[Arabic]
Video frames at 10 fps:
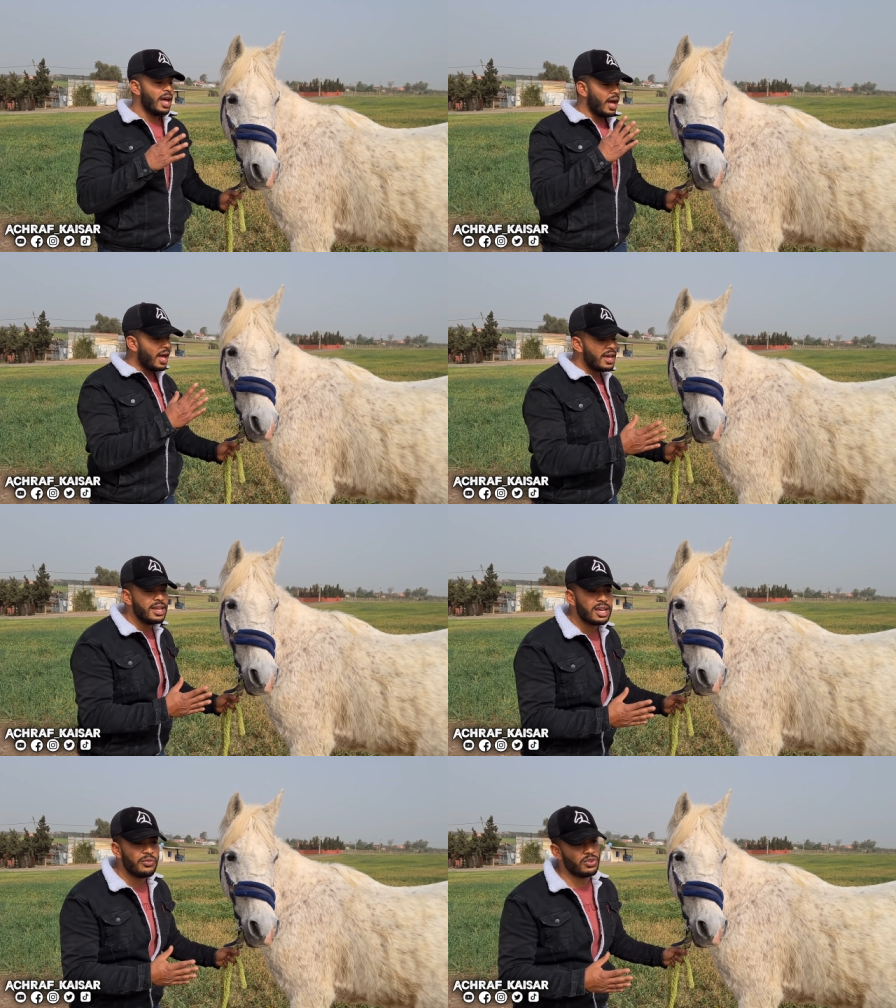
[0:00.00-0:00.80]
ها
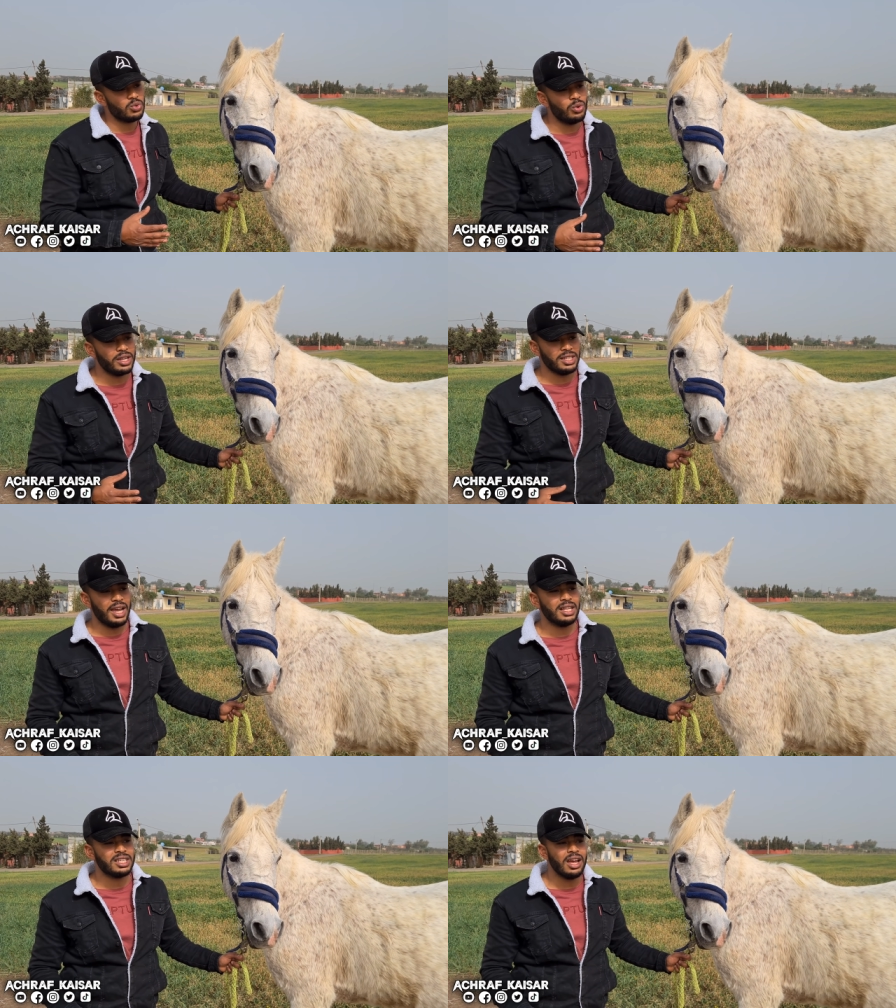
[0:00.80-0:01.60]
هي كيفاش ولات
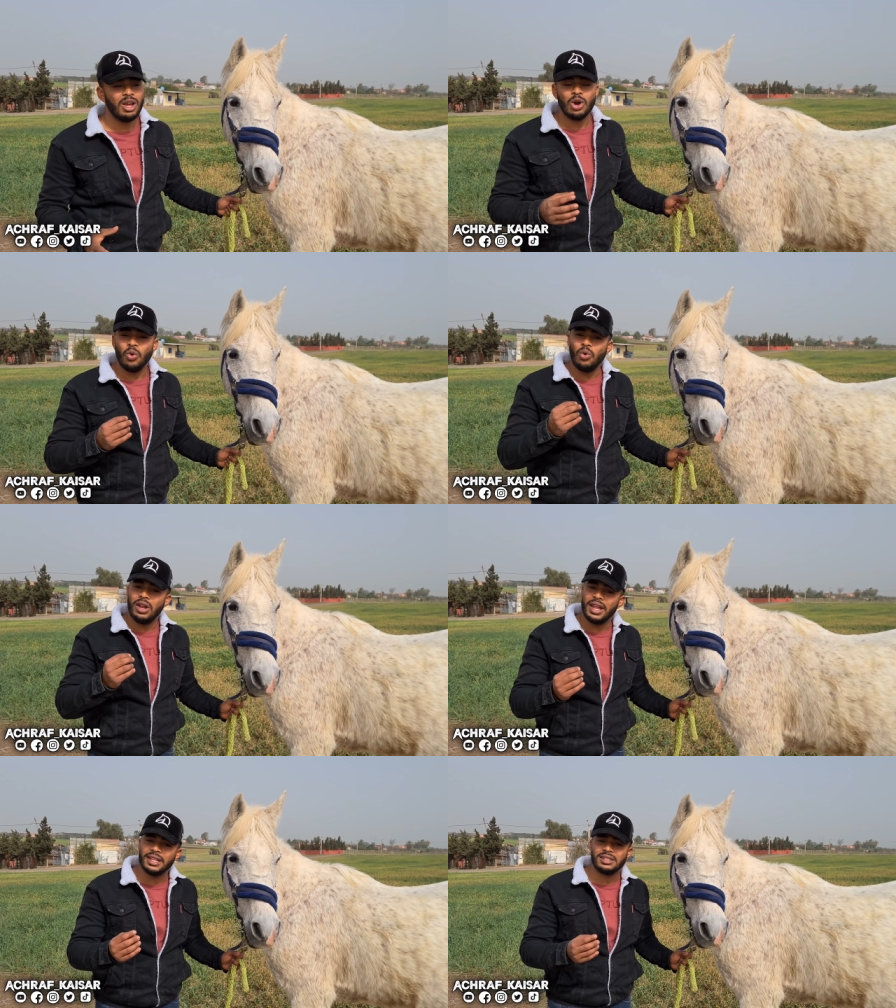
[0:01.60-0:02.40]
حالتها
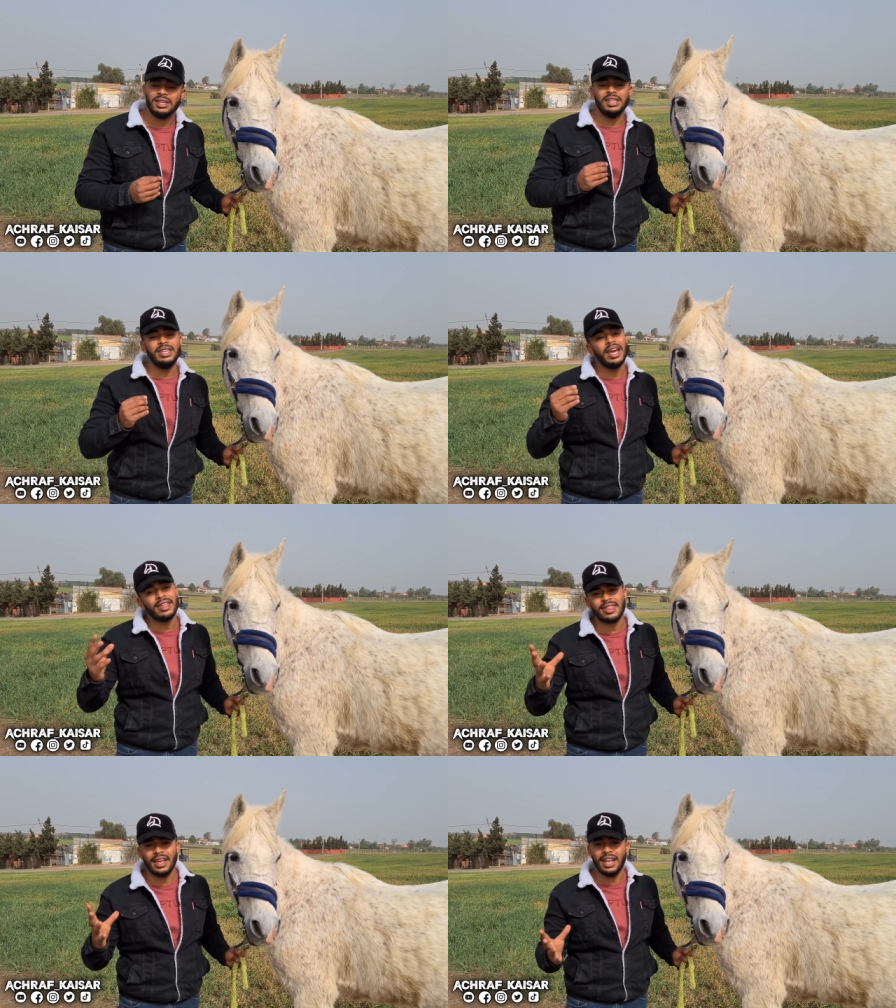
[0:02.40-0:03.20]
ولات
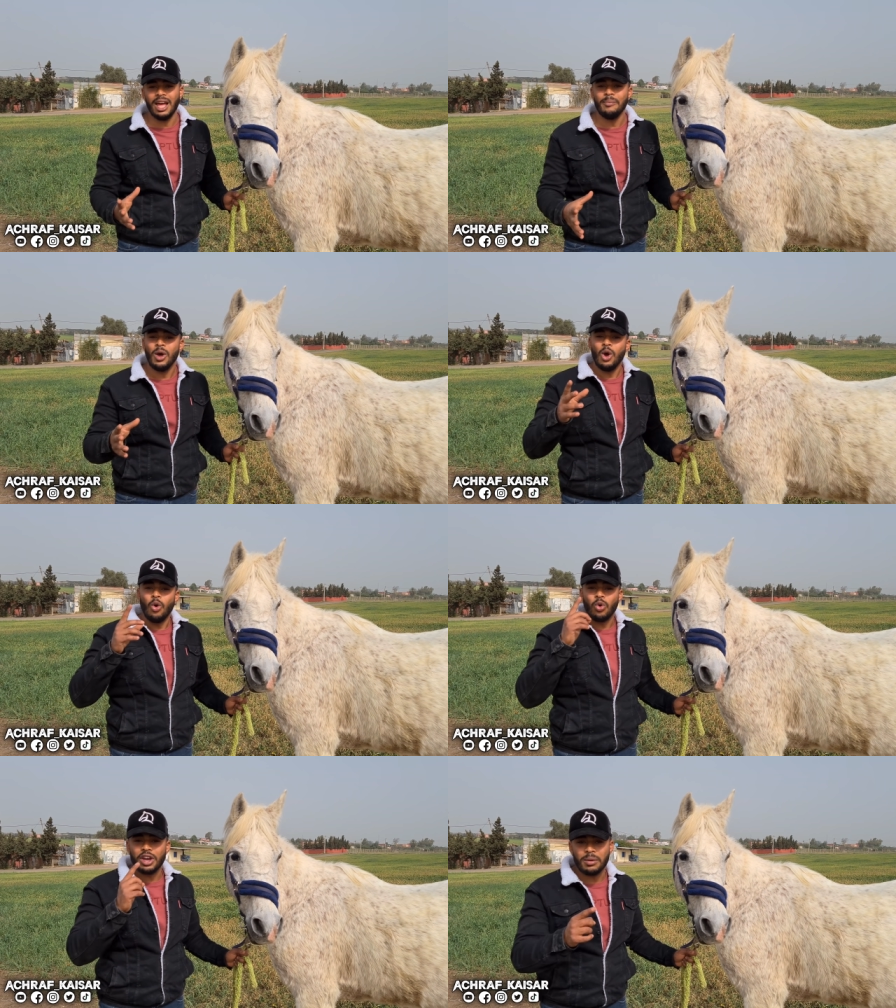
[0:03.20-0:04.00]
يا سلام
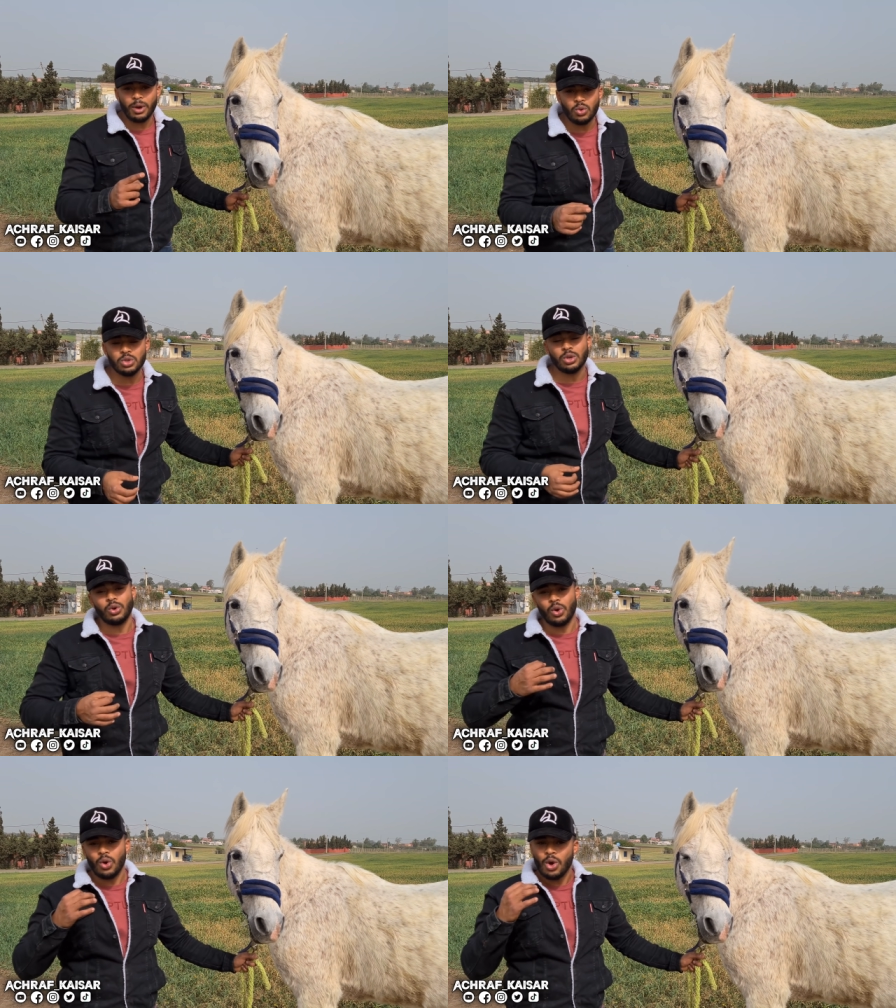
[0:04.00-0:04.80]
وكنبغيو
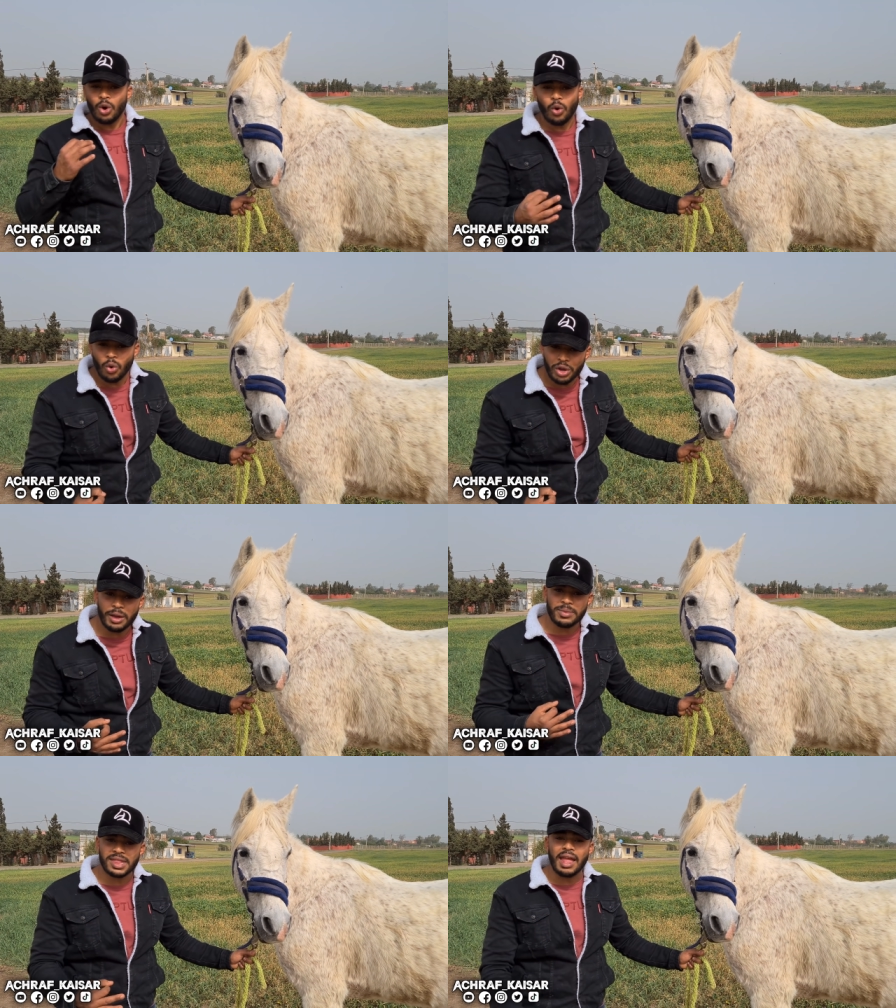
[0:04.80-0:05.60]
نشكروا
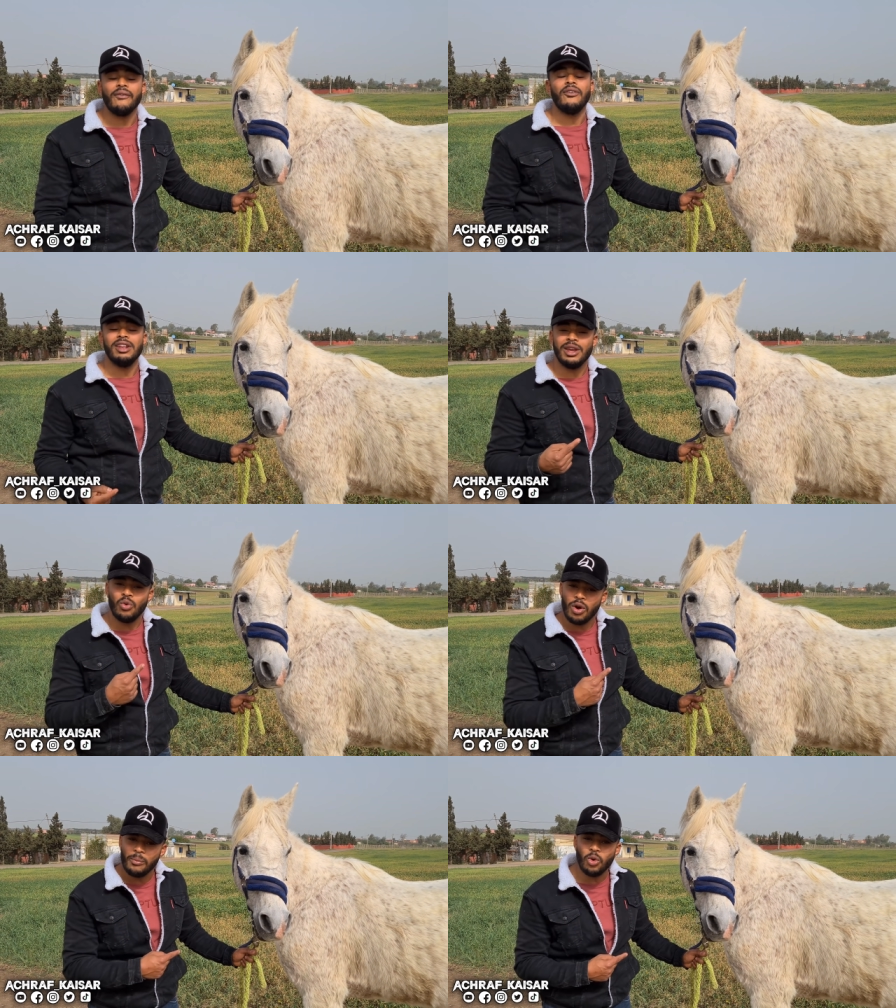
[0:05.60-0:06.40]
خويا مصطفى اللي
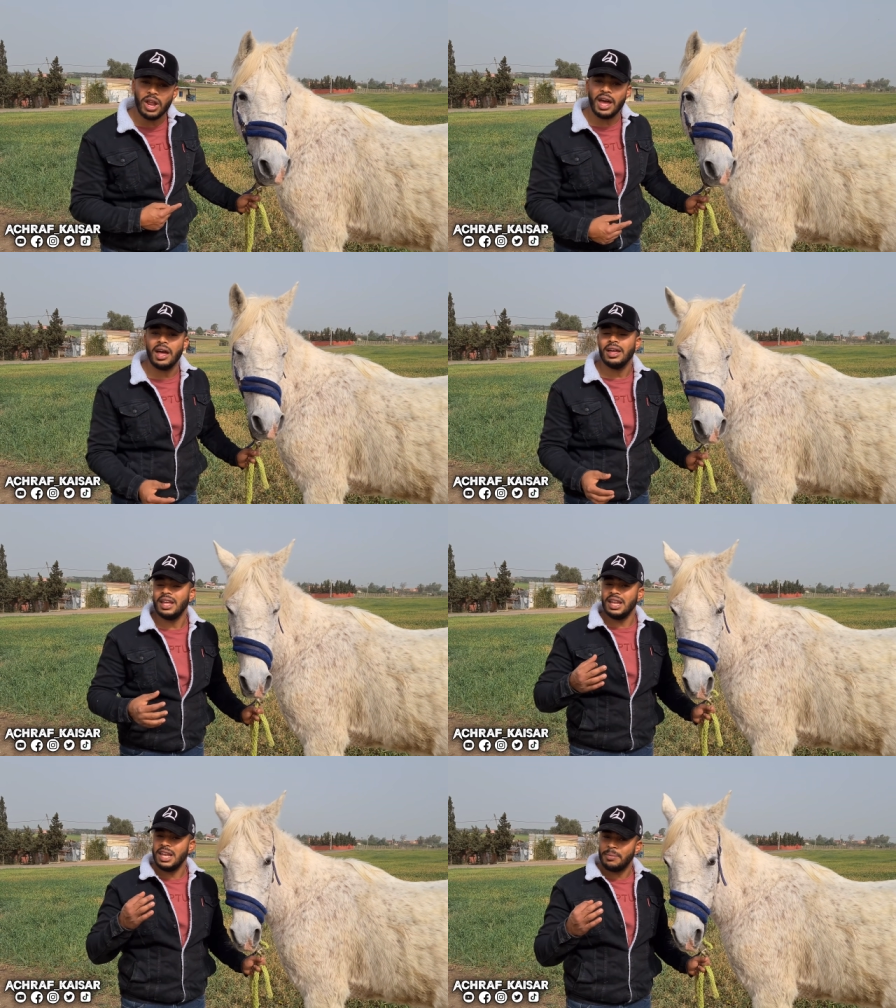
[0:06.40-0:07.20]
هو مولاها
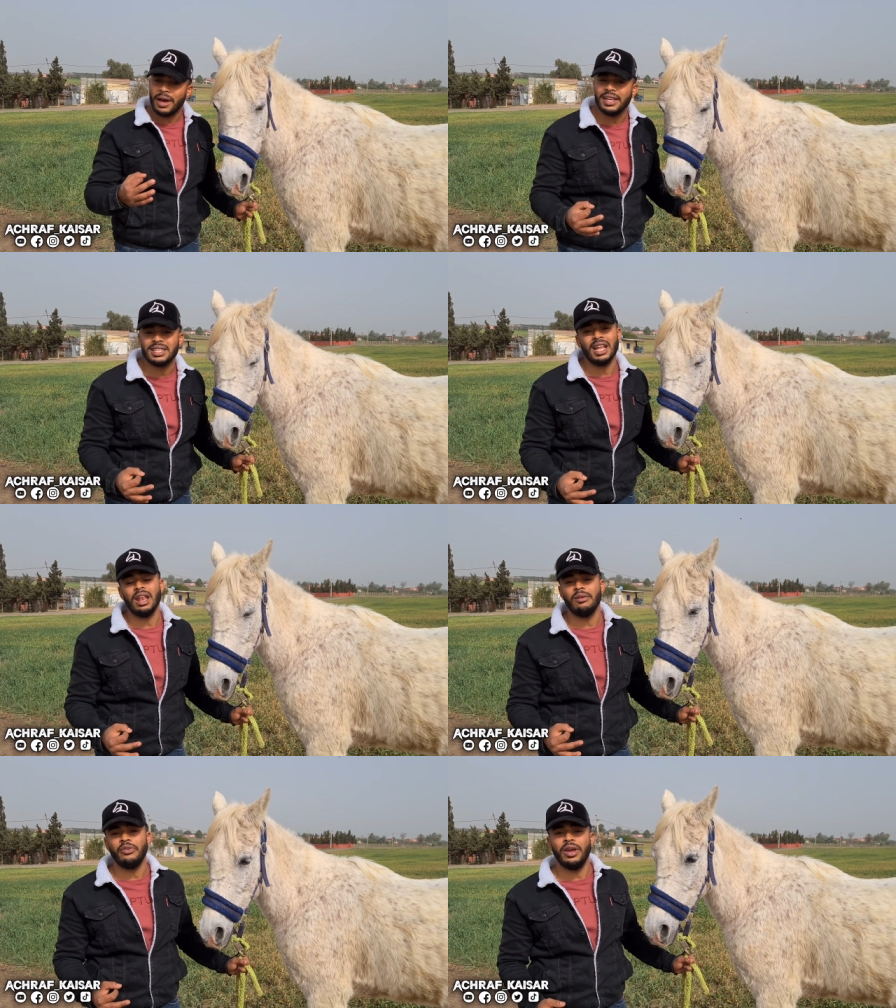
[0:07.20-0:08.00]
اللي بغى
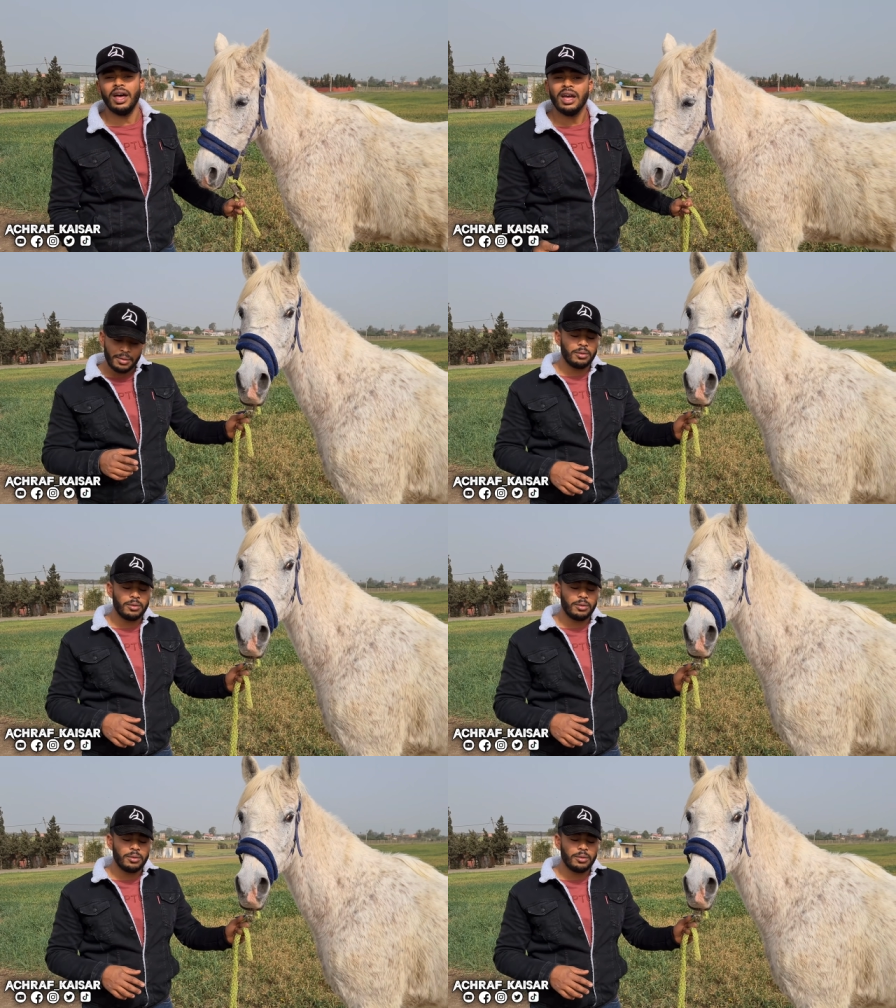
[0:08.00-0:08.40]
الله فيها